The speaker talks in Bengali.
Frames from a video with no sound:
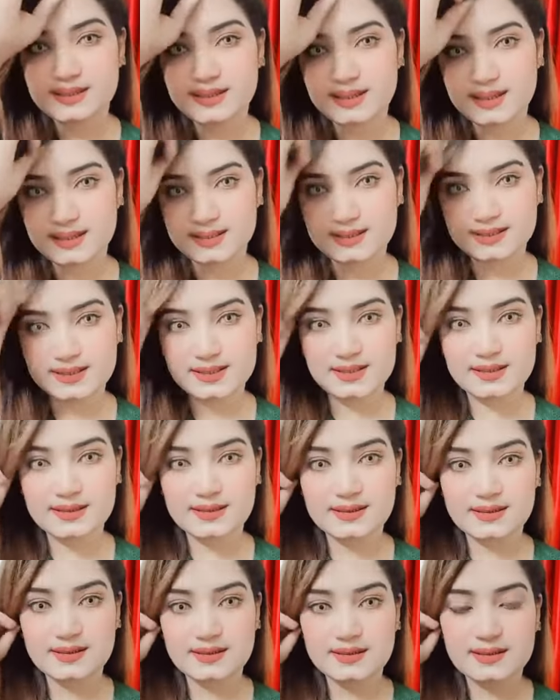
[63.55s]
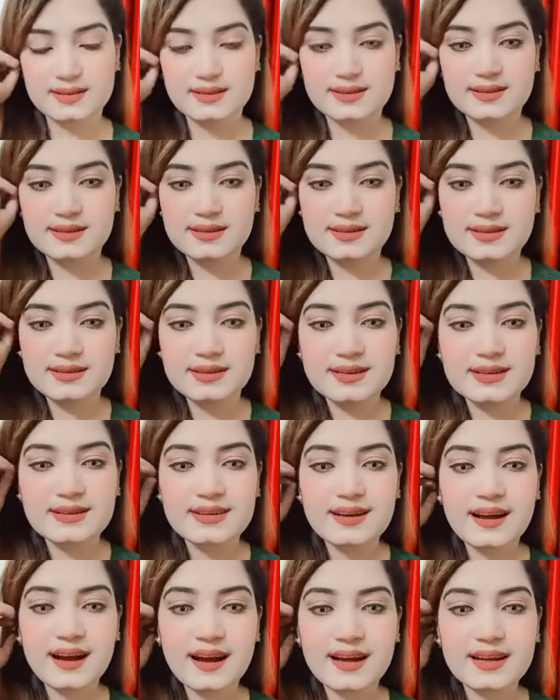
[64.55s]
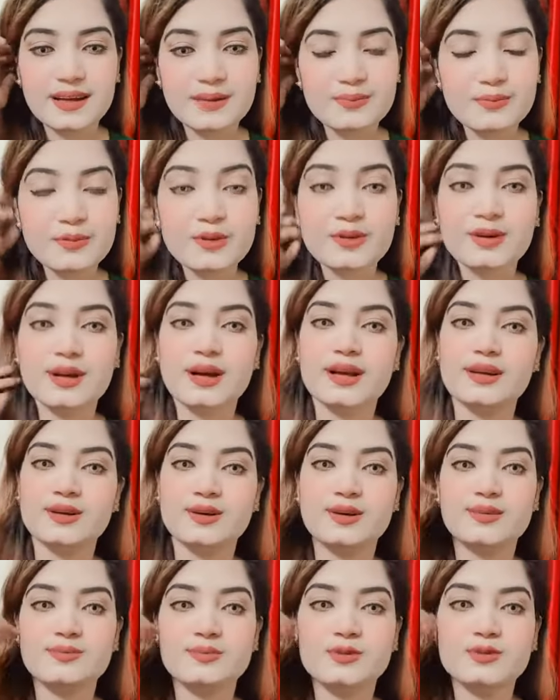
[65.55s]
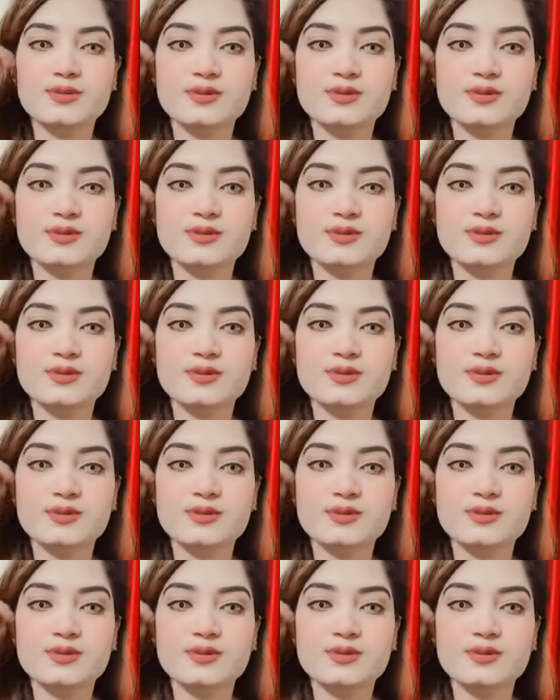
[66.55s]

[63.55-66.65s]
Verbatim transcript: আচ্ছা হাই আপু হ্যালো আপু